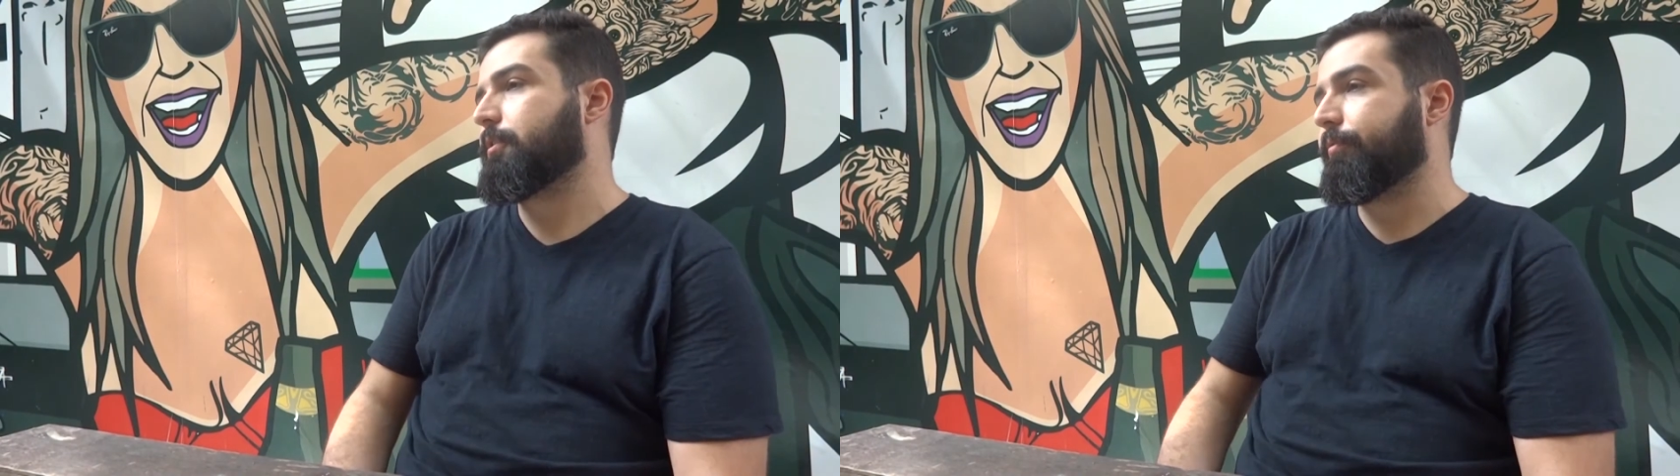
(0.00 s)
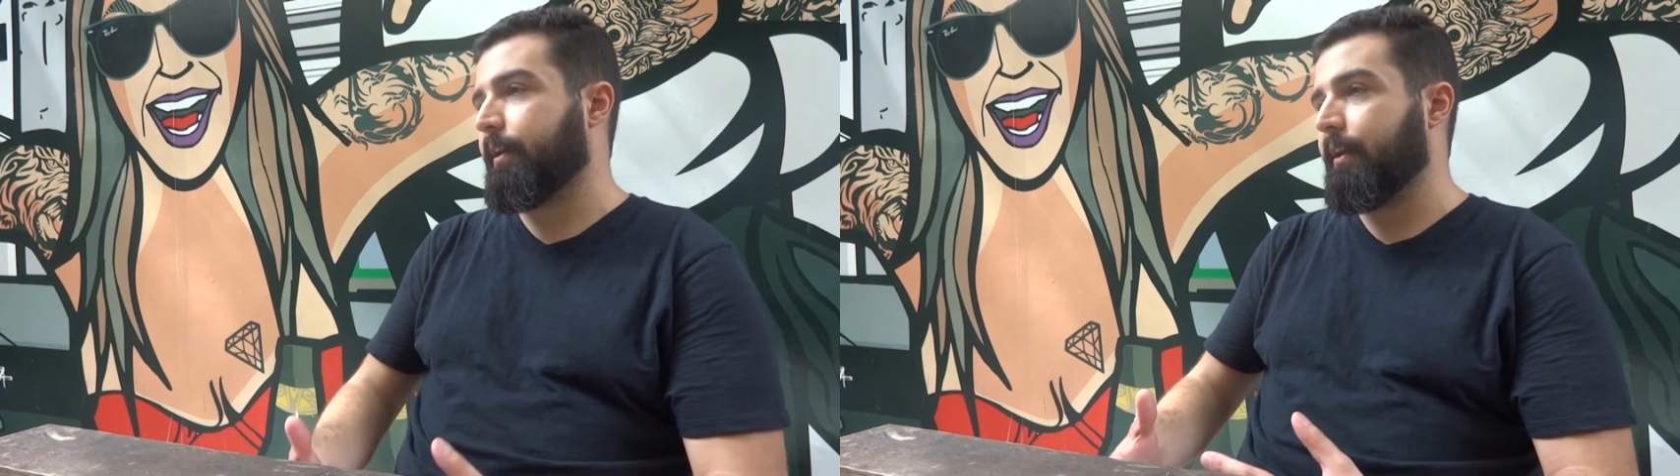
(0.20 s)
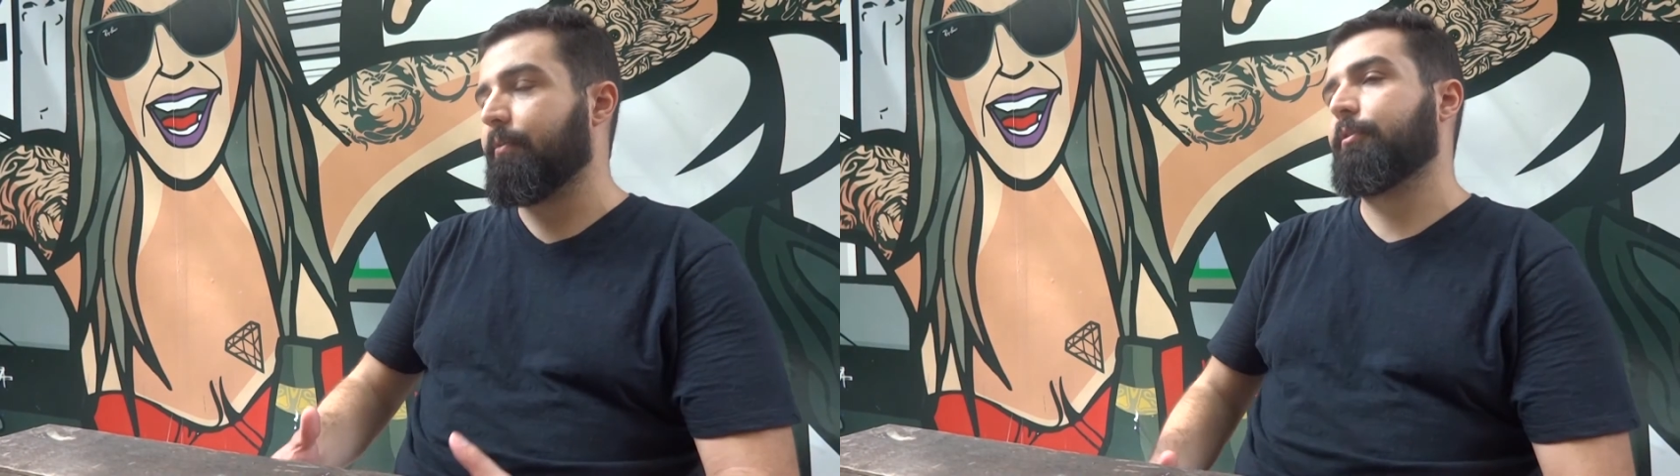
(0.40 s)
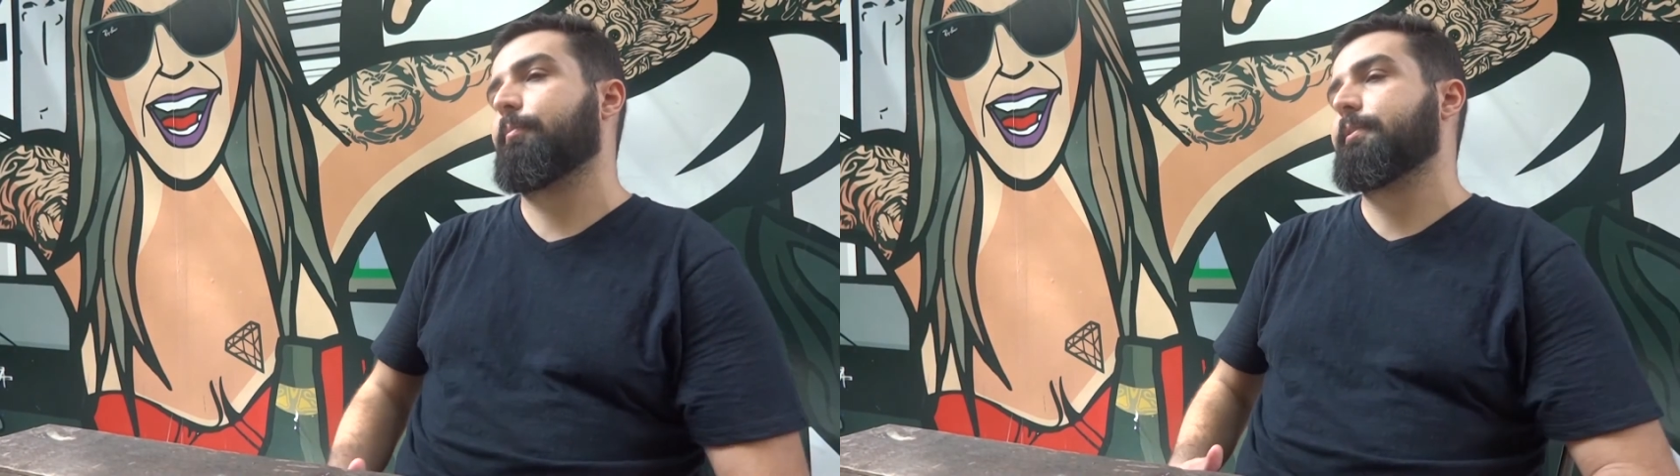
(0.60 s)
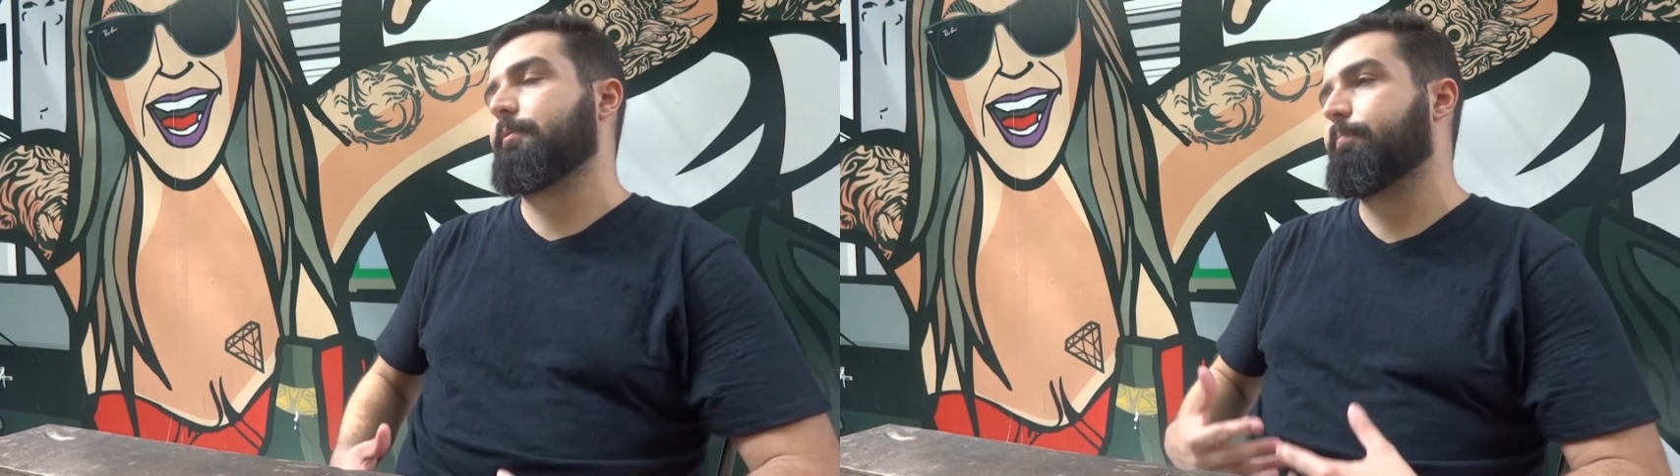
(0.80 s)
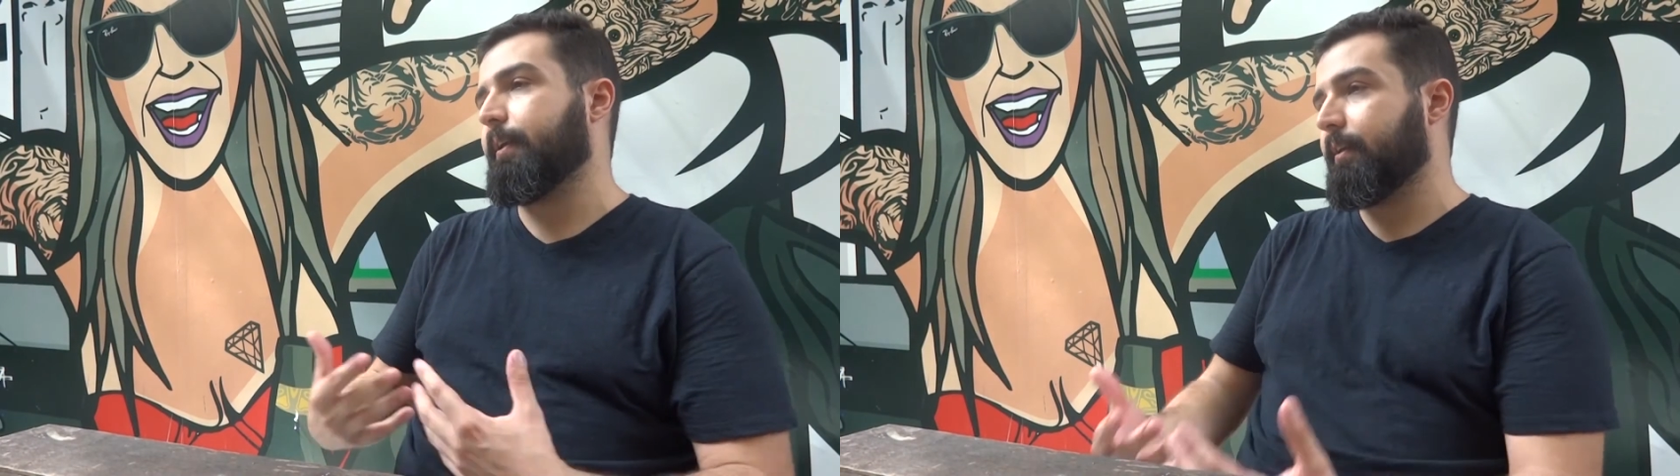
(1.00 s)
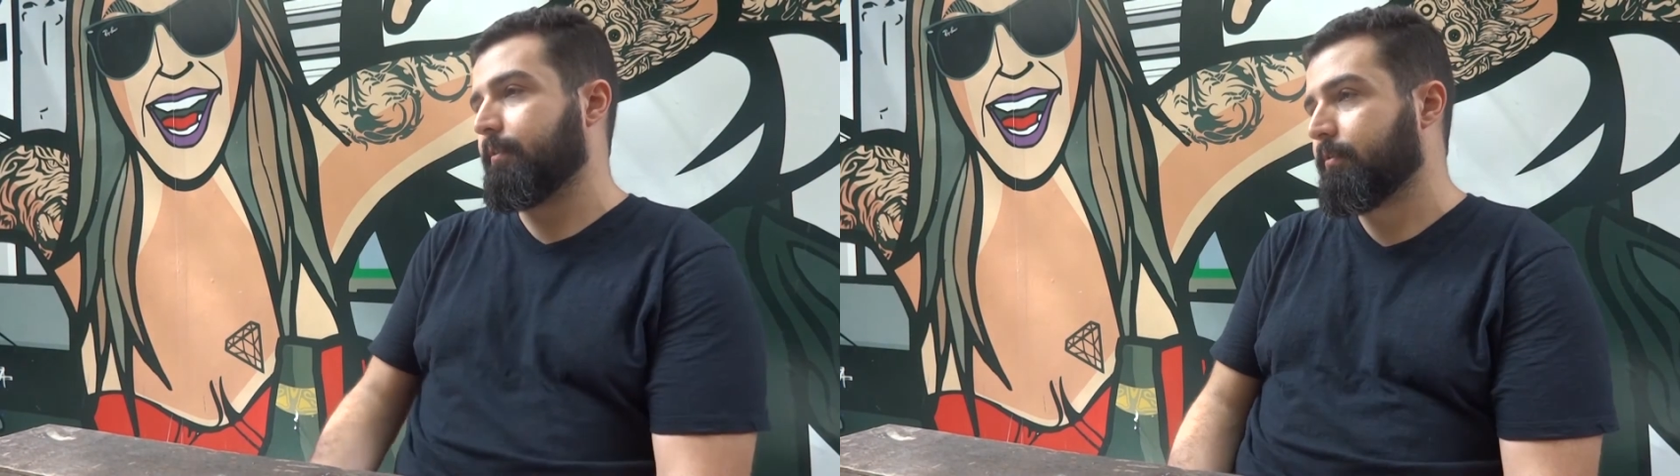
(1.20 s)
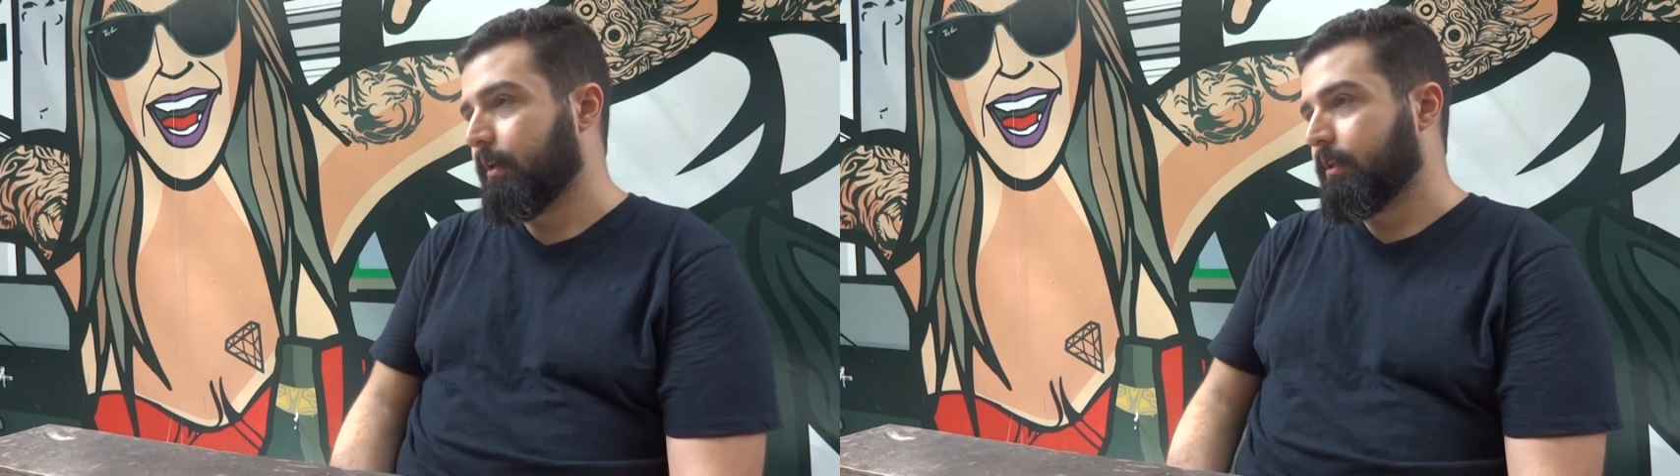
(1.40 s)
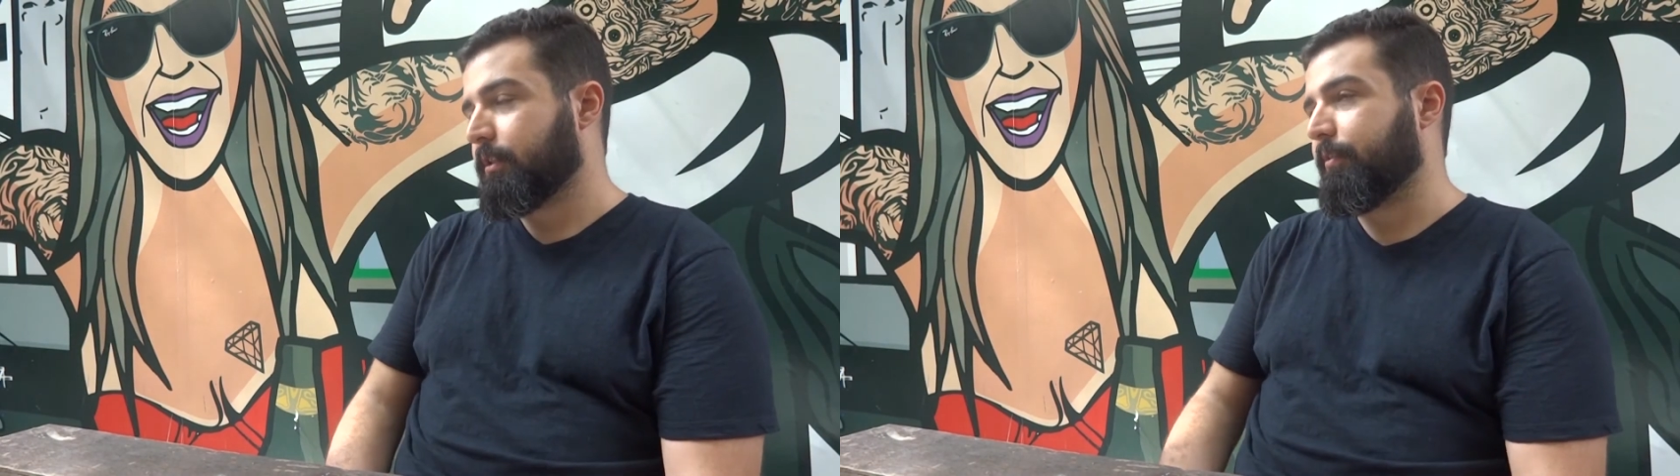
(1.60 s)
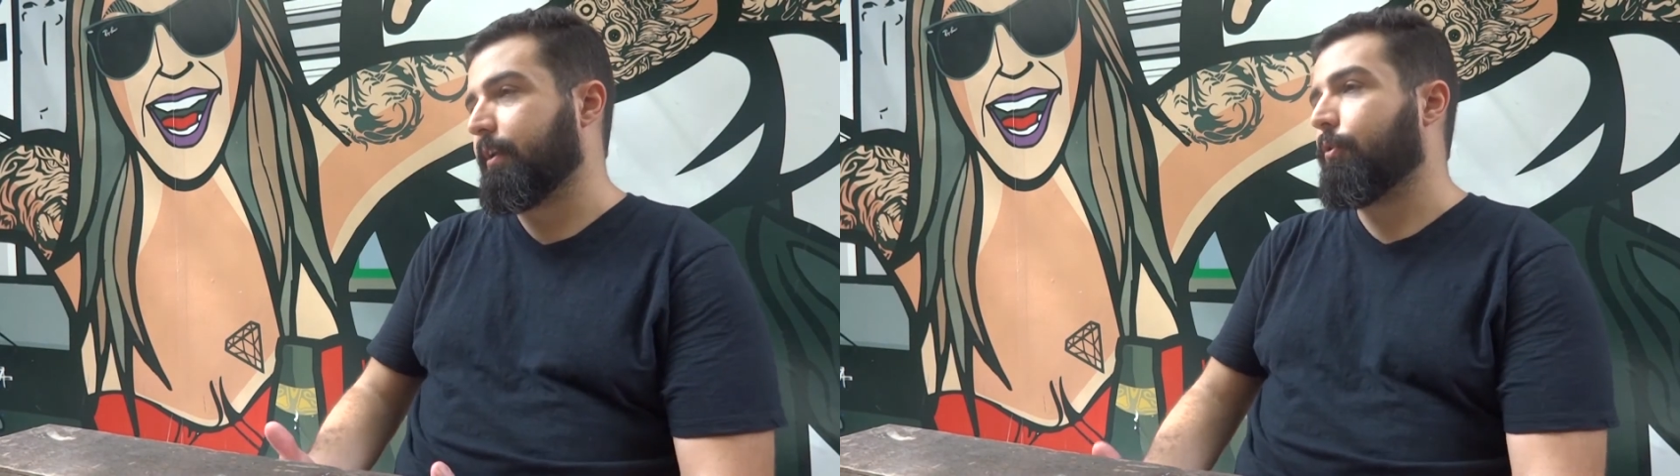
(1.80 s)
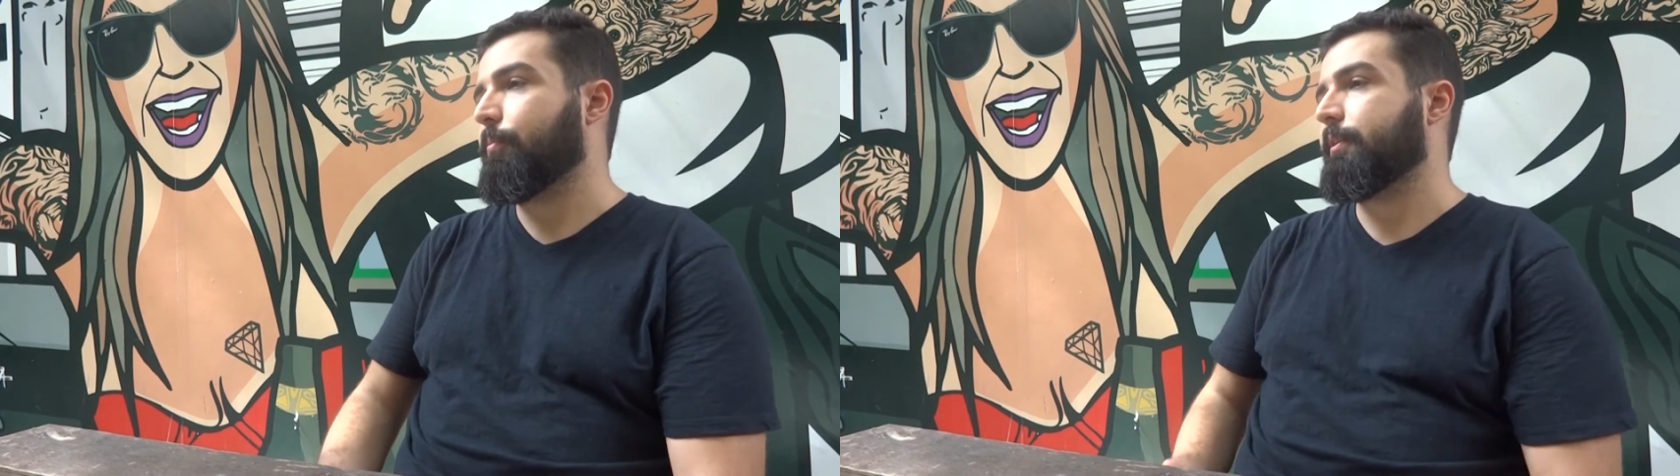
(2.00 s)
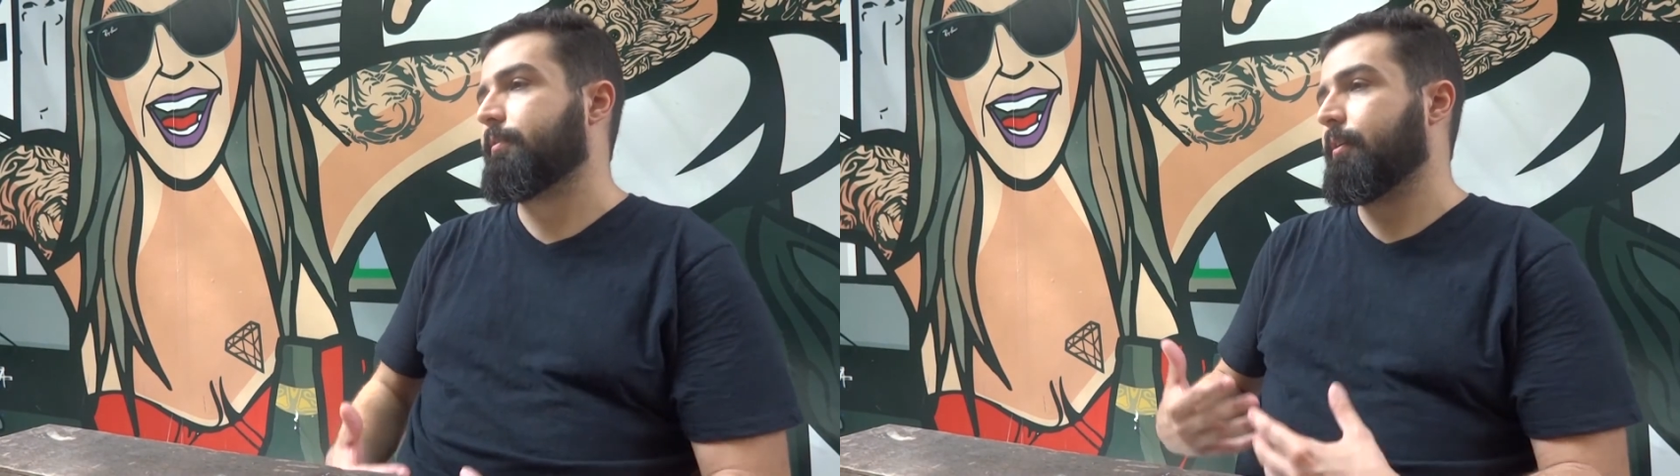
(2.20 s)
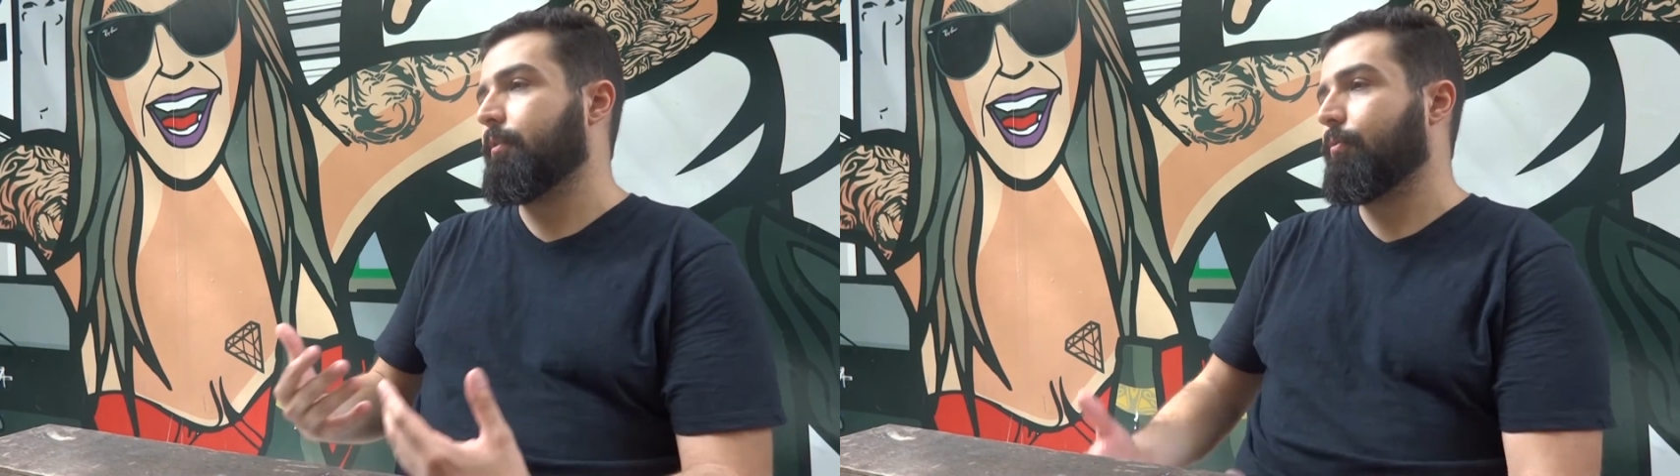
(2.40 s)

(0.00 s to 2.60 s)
tiver, quanto mais empresas tiverem começando,